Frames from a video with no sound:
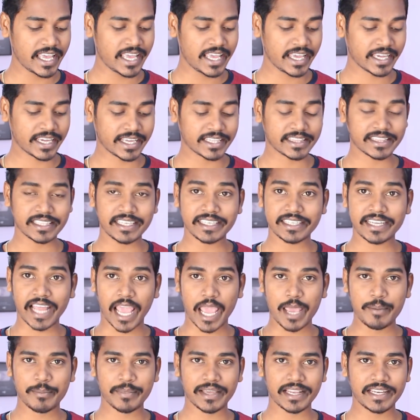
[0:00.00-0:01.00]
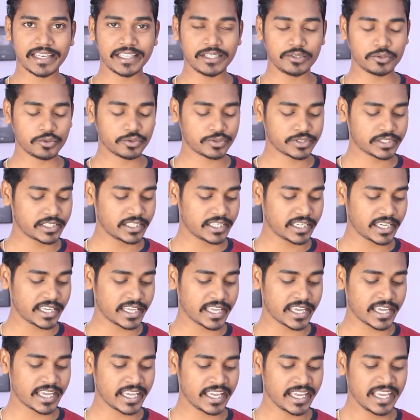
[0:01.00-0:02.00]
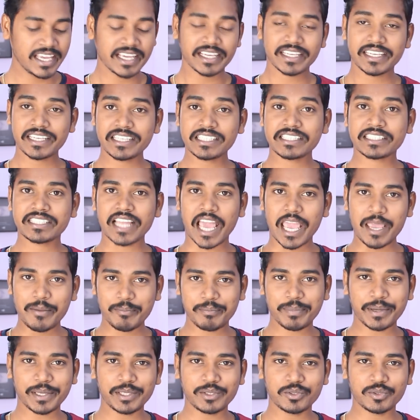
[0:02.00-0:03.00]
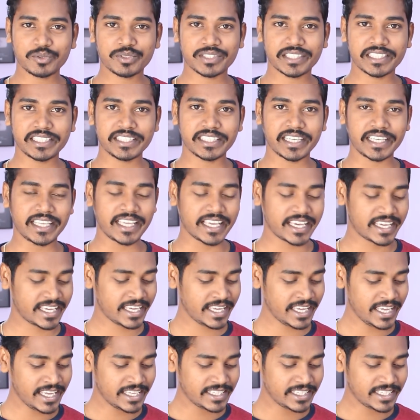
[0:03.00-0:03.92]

हैं कितने टाइम के लिए यूज़ की गई हैं किस टाइम पे यूज़ की गई हैं